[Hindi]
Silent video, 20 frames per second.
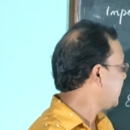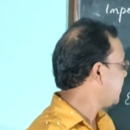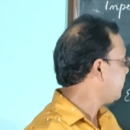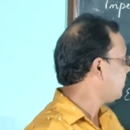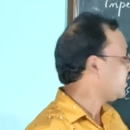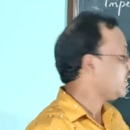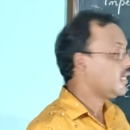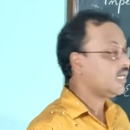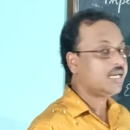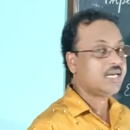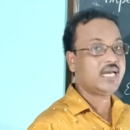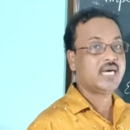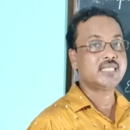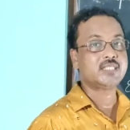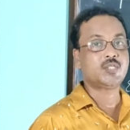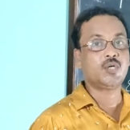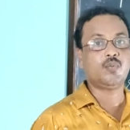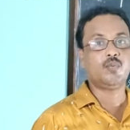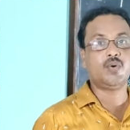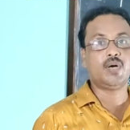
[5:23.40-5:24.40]
ब्रिंग मी ए
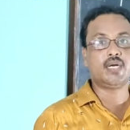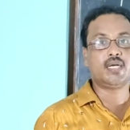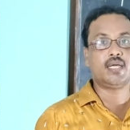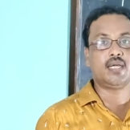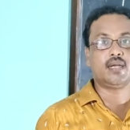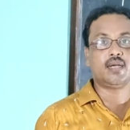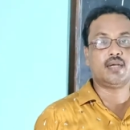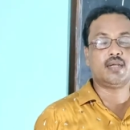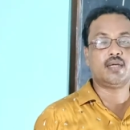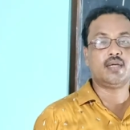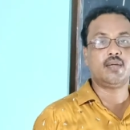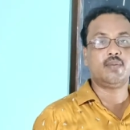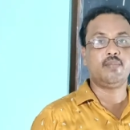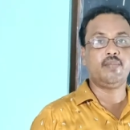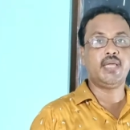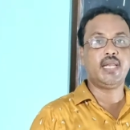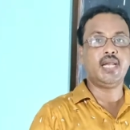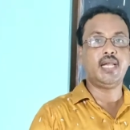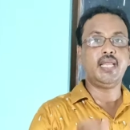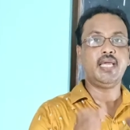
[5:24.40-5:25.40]
ग्लास ऑफ वाटर
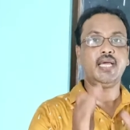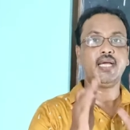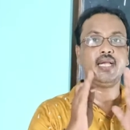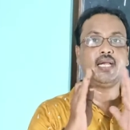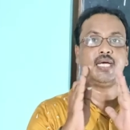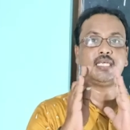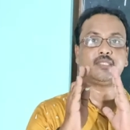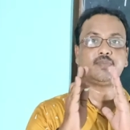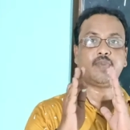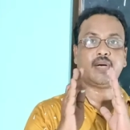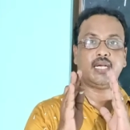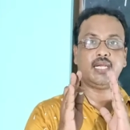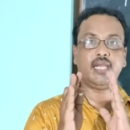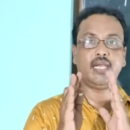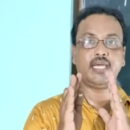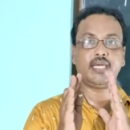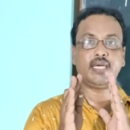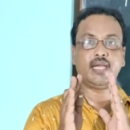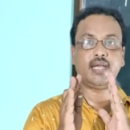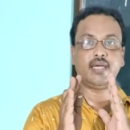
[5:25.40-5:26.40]
मेरे लिए एक ग्लास पानी
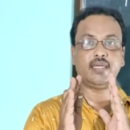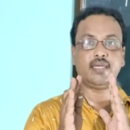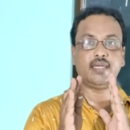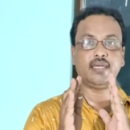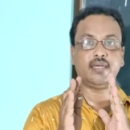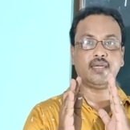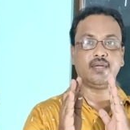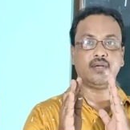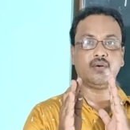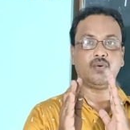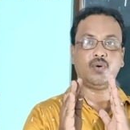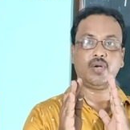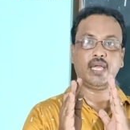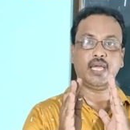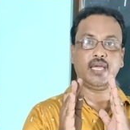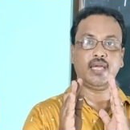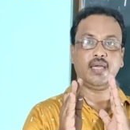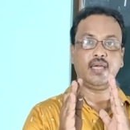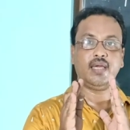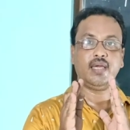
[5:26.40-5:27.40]
लेकर आइए
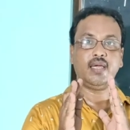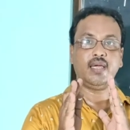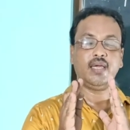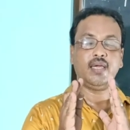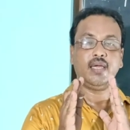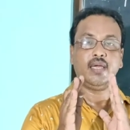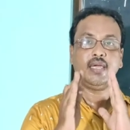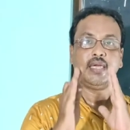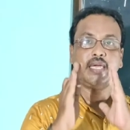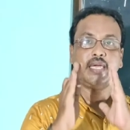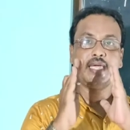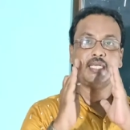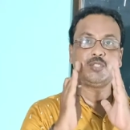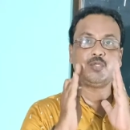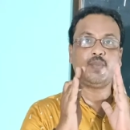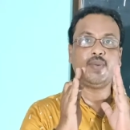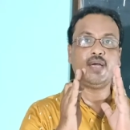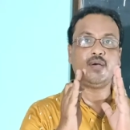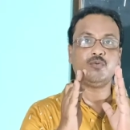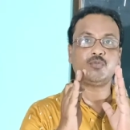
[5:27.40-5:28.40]
ओके ये
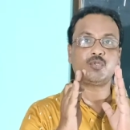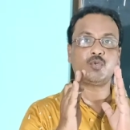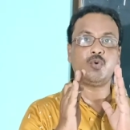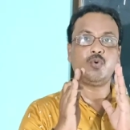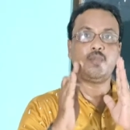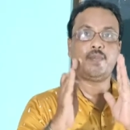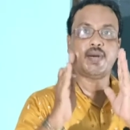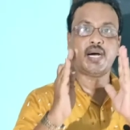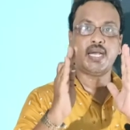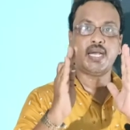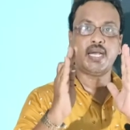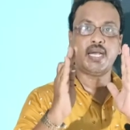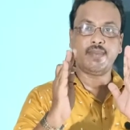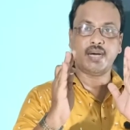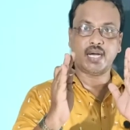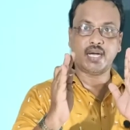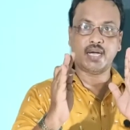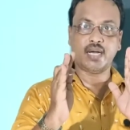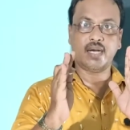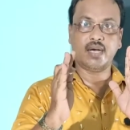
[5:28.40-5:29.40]
जो मैं उसको पानी
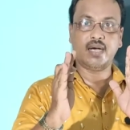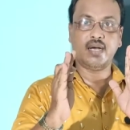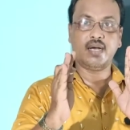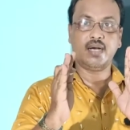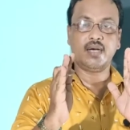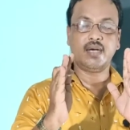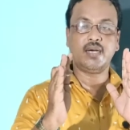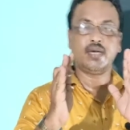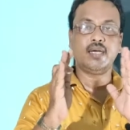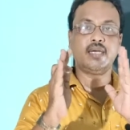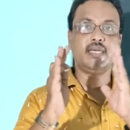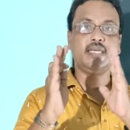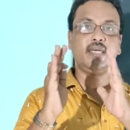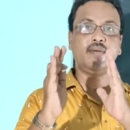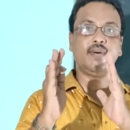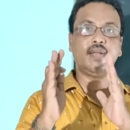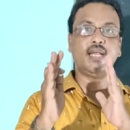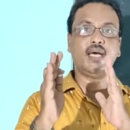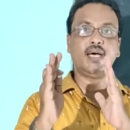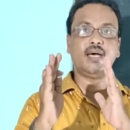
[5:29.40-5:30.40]
मांगा
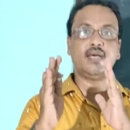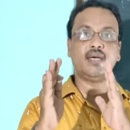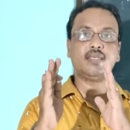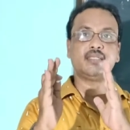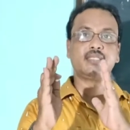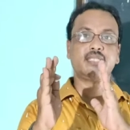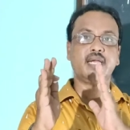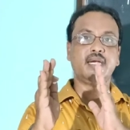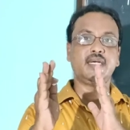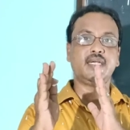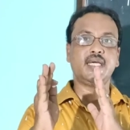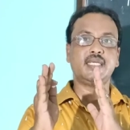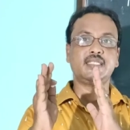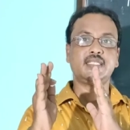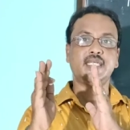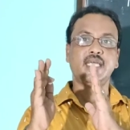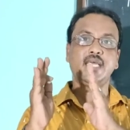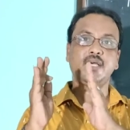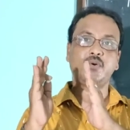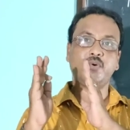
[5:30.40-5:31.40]
ये वाला
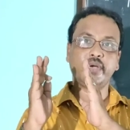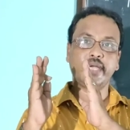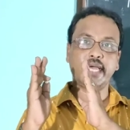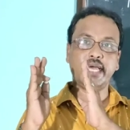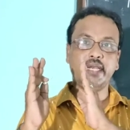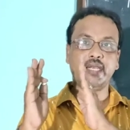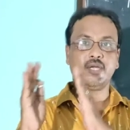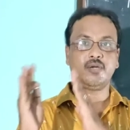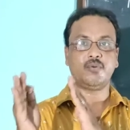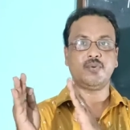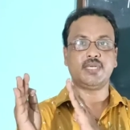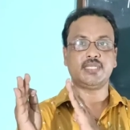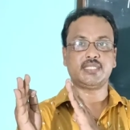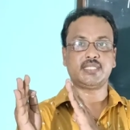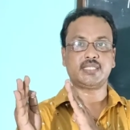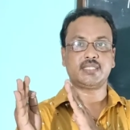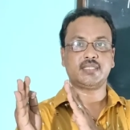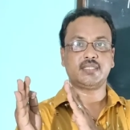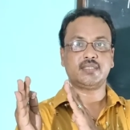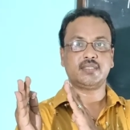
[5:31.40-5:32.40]
सेंटेंस एक हो गया
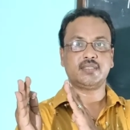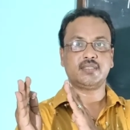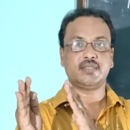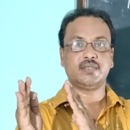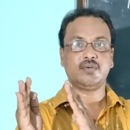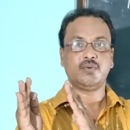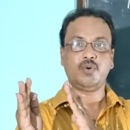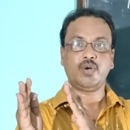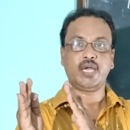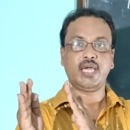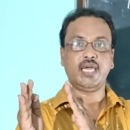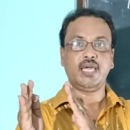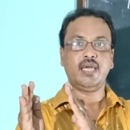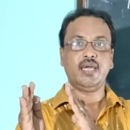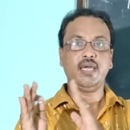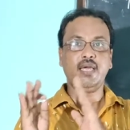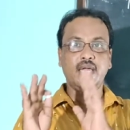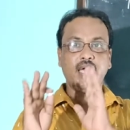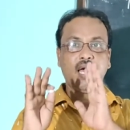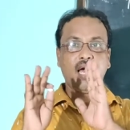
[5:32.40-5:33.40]
रिक्वेस्ट ओके
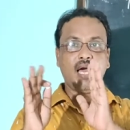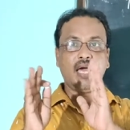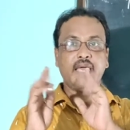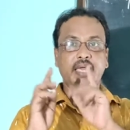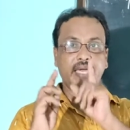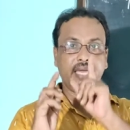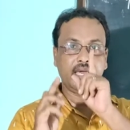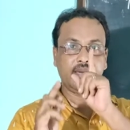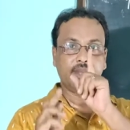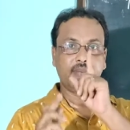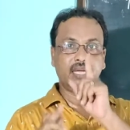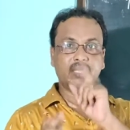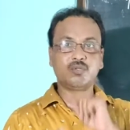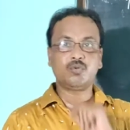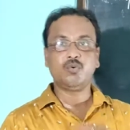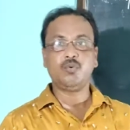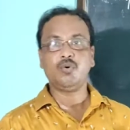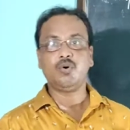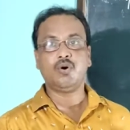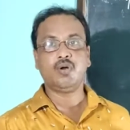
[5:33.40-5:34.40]
एक
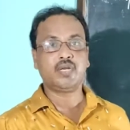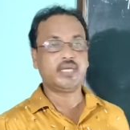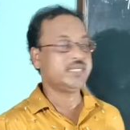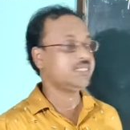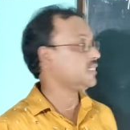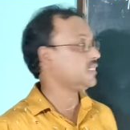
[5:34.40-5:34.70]
बात को गौर